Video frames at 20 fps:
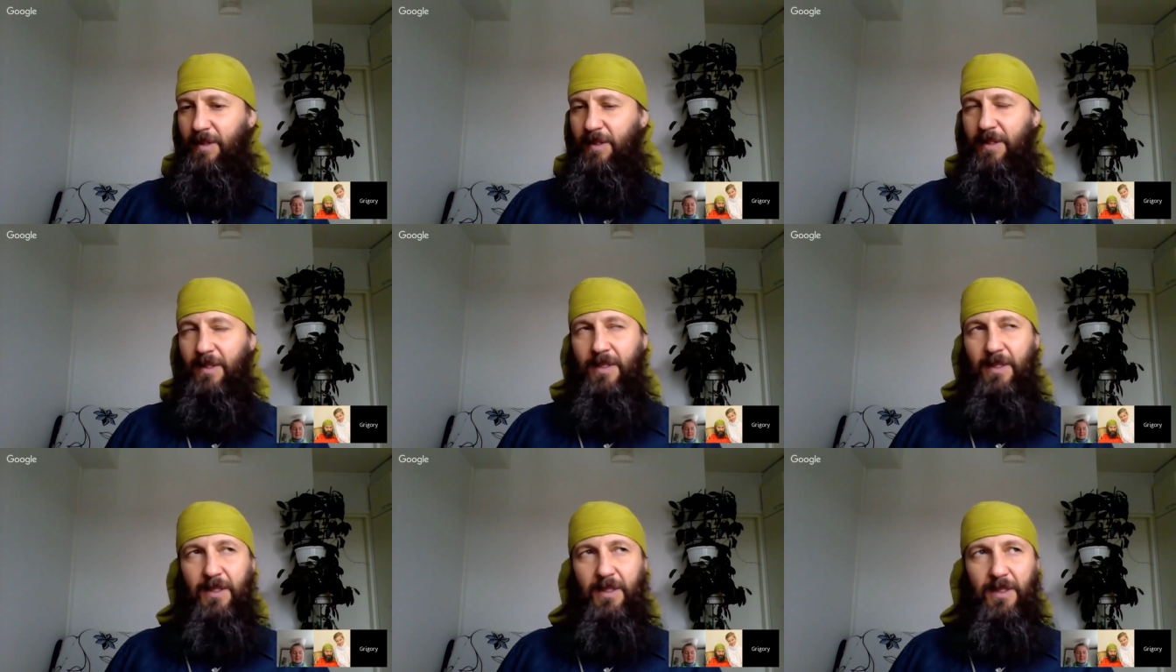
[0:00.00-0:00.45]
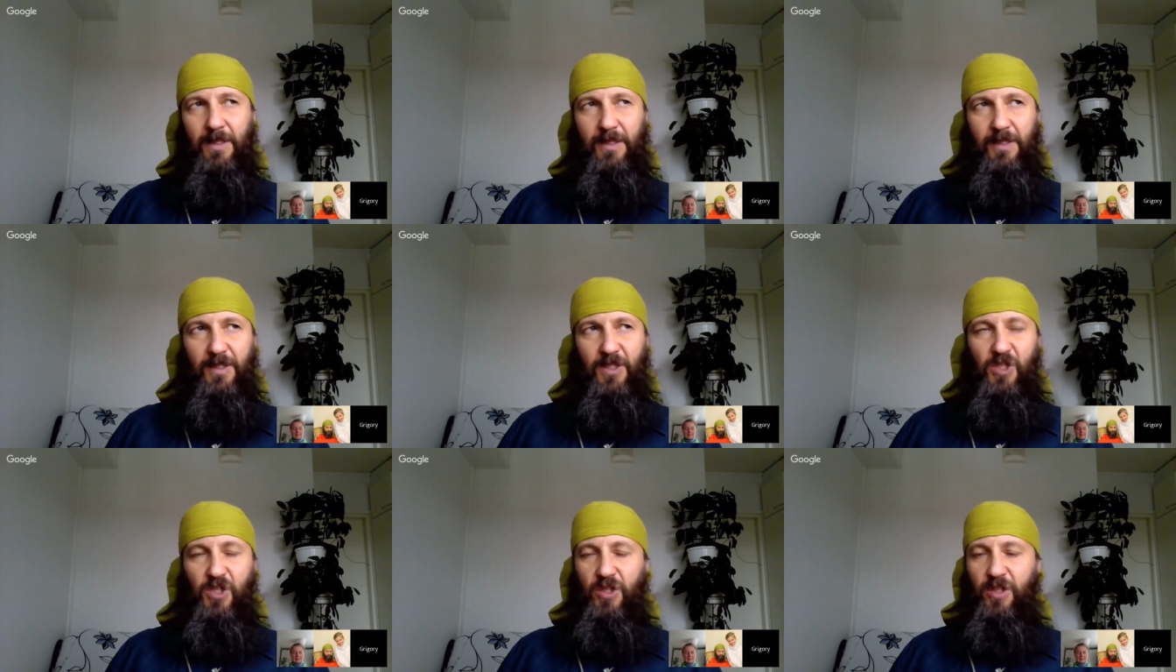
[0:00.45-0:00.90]
не
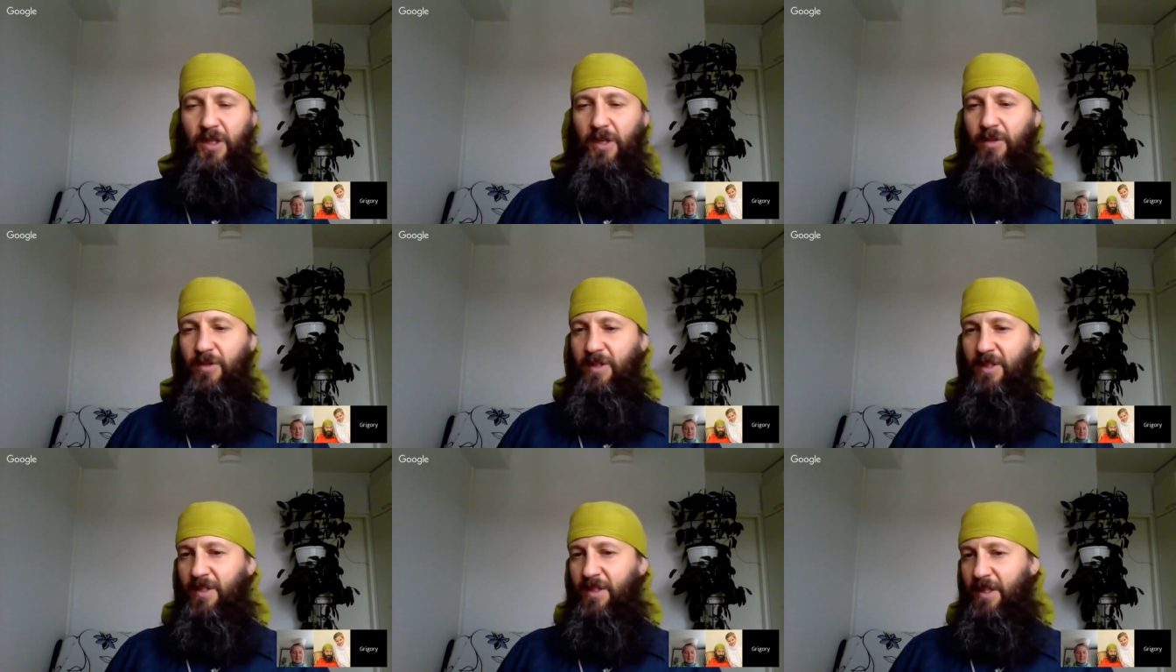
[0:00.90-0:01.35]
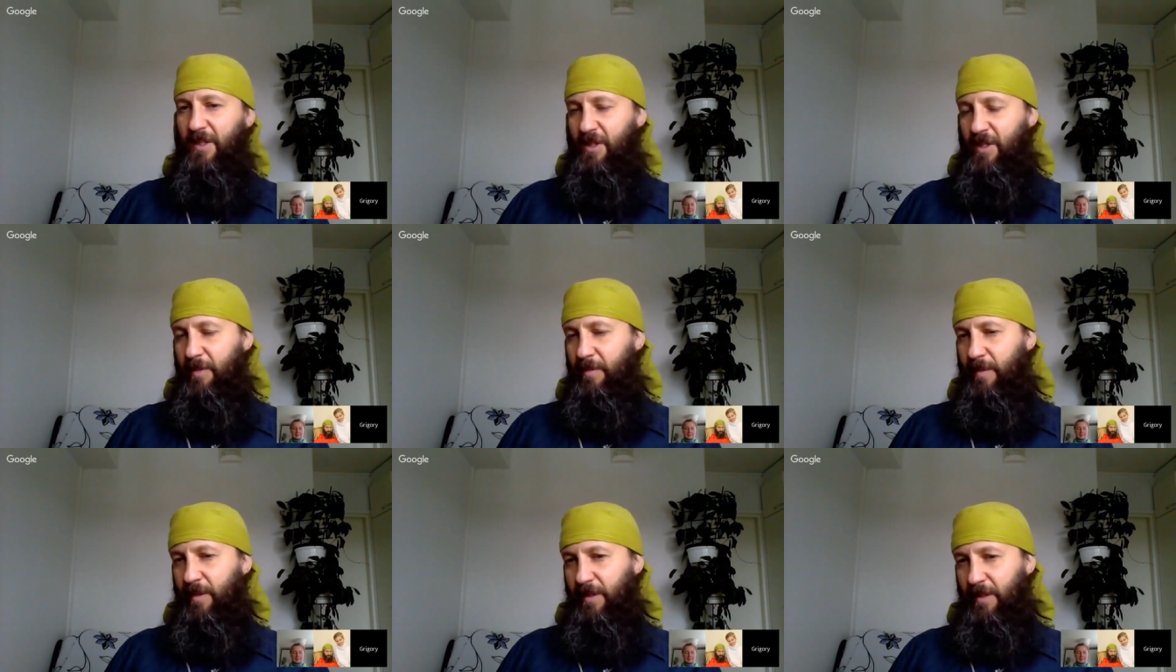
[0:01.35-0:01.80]
сочетаются с
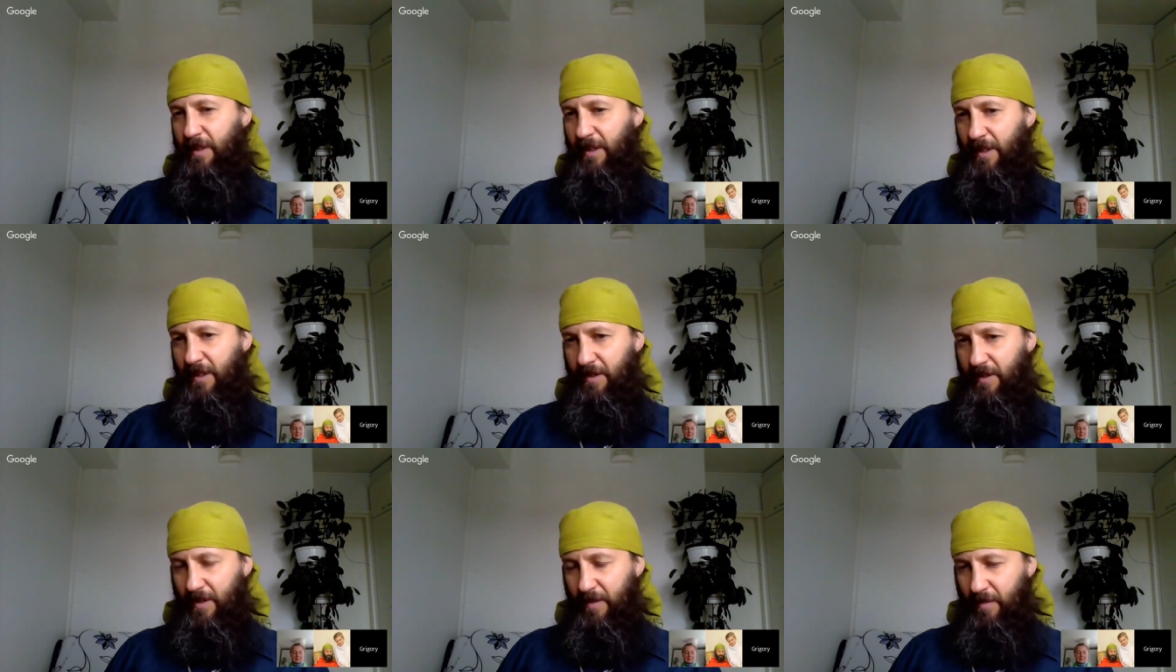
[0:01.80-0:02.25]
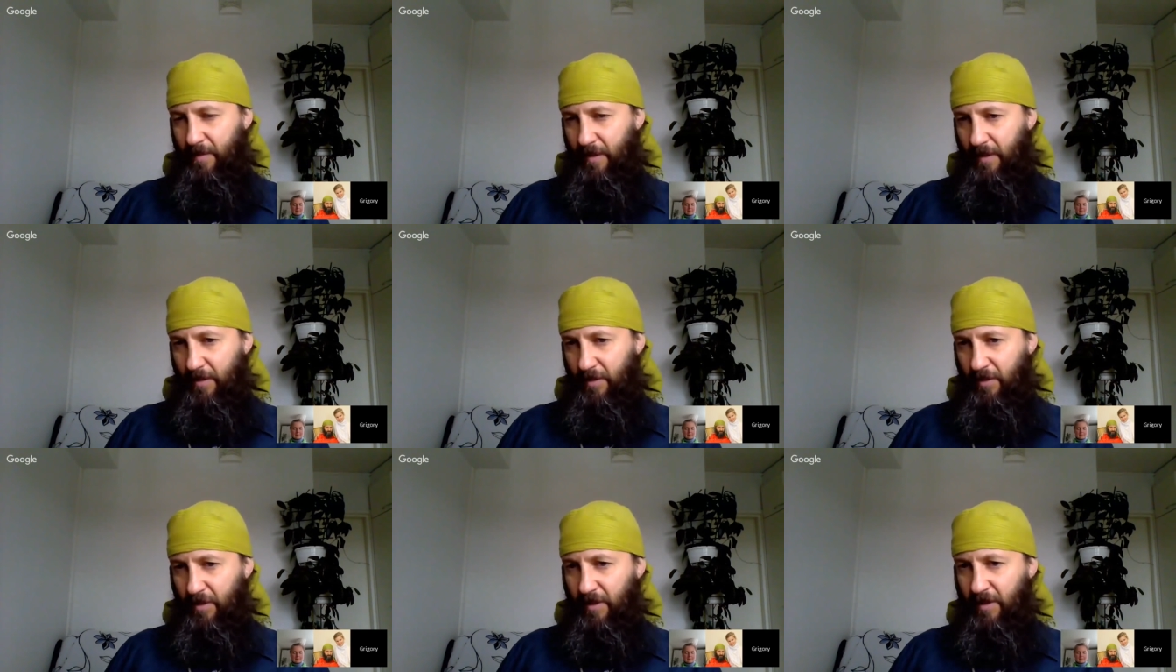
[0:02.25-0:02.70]
нашими интересами.
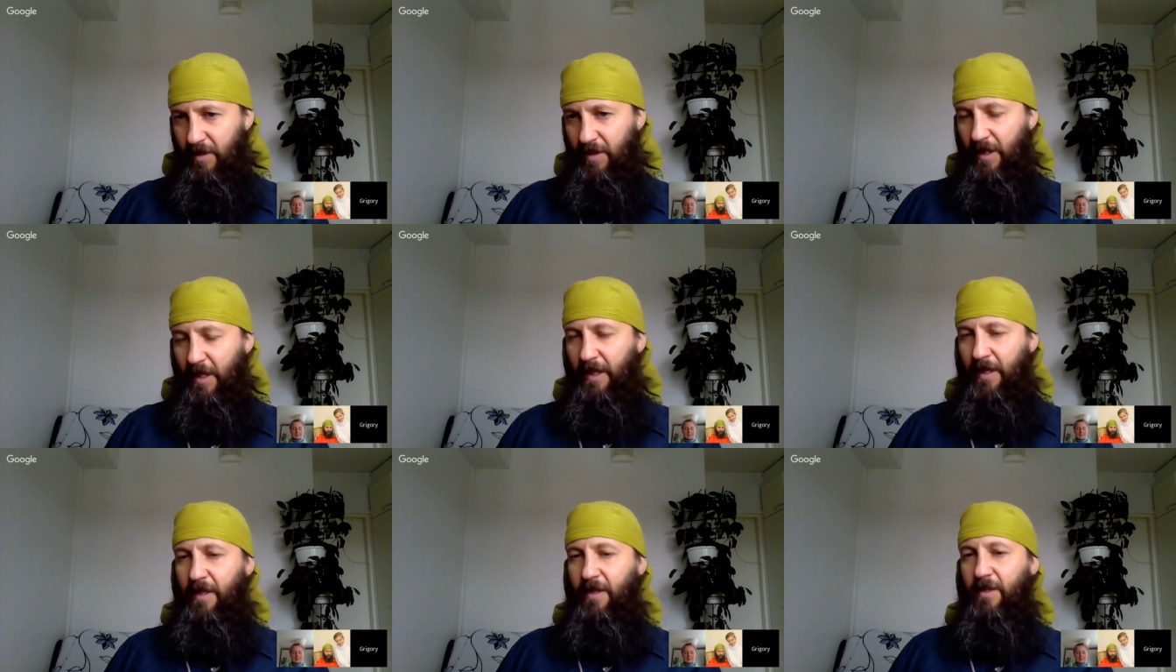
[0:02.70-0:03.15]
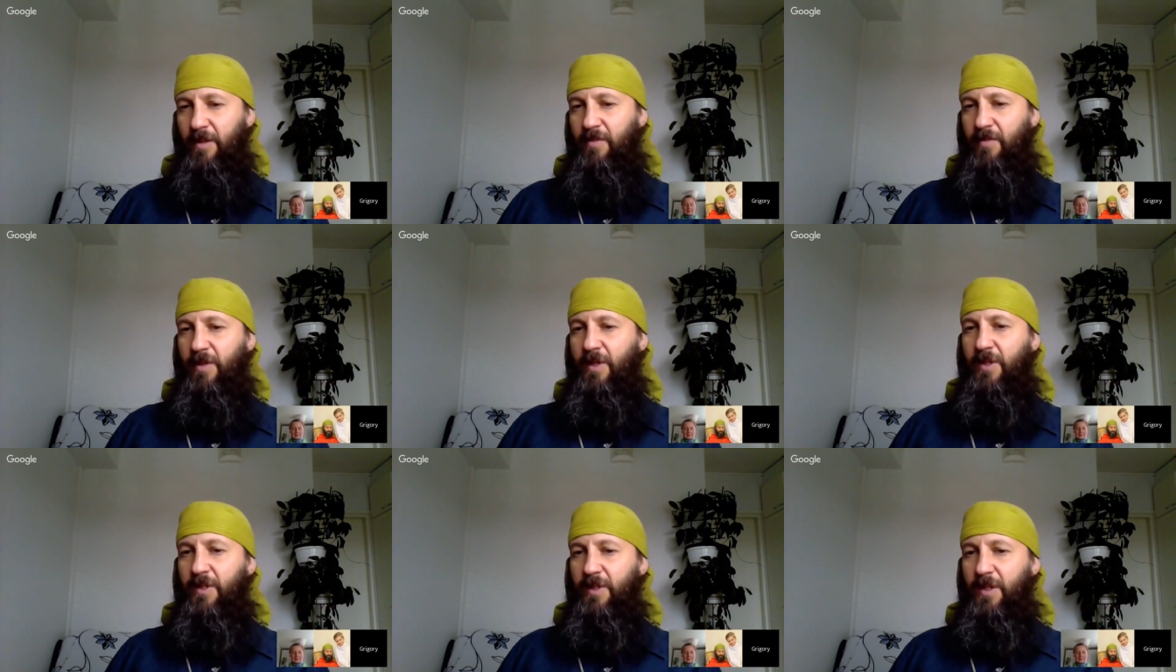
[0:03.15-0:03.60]
То есть
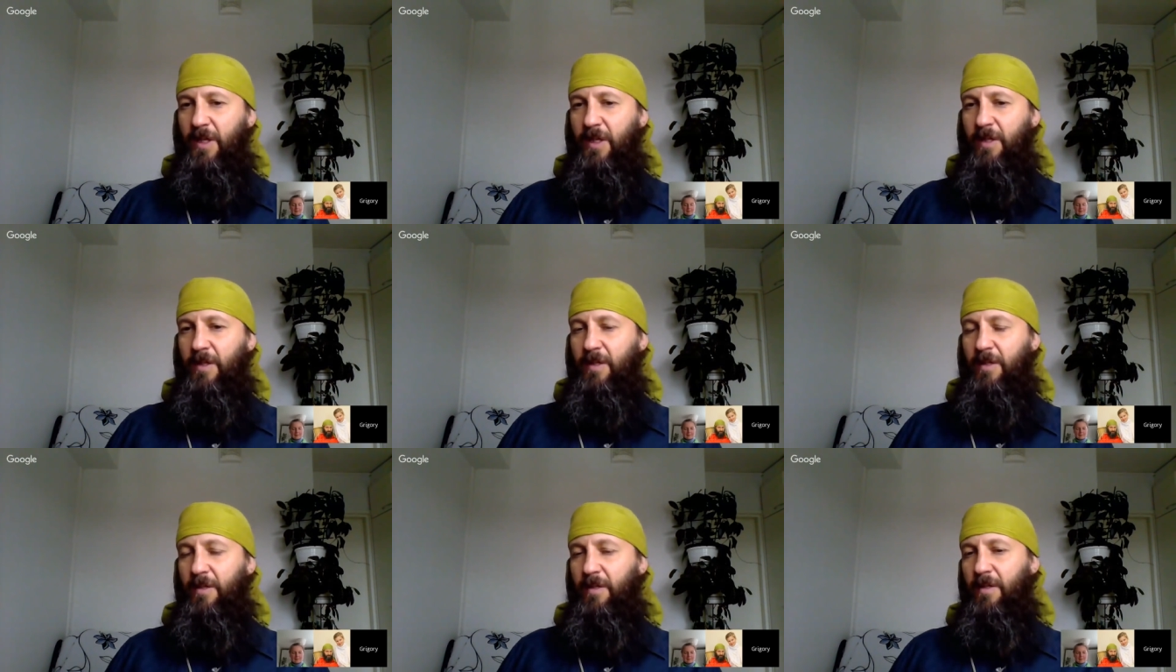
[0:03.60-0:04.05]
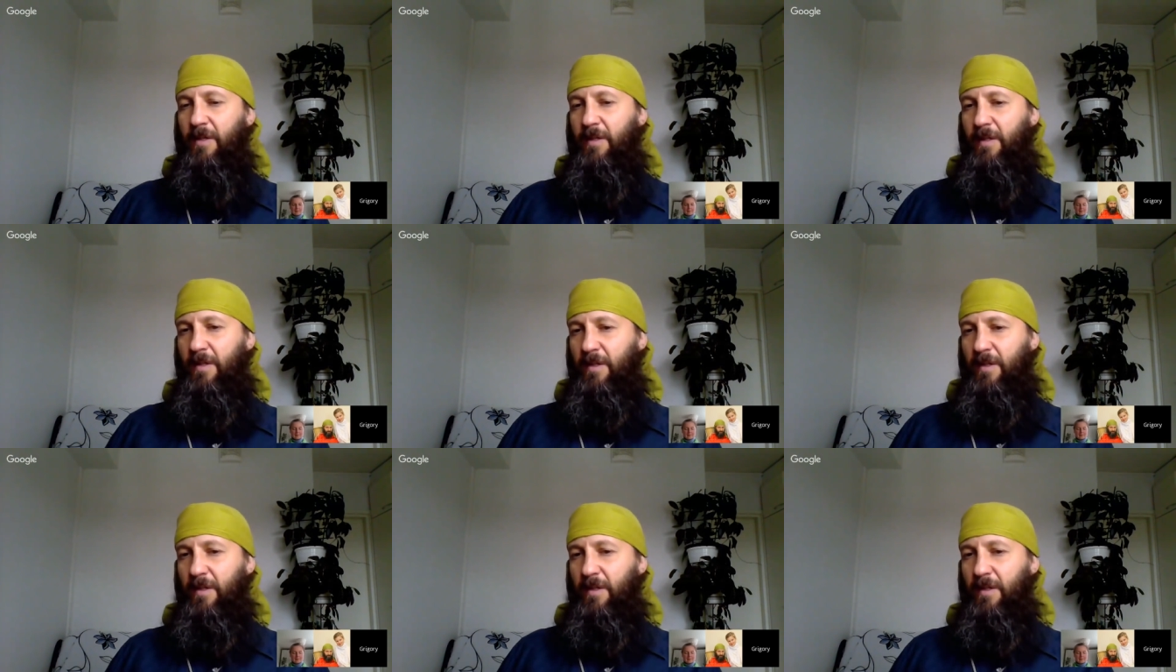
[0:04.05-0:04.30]
двигатели,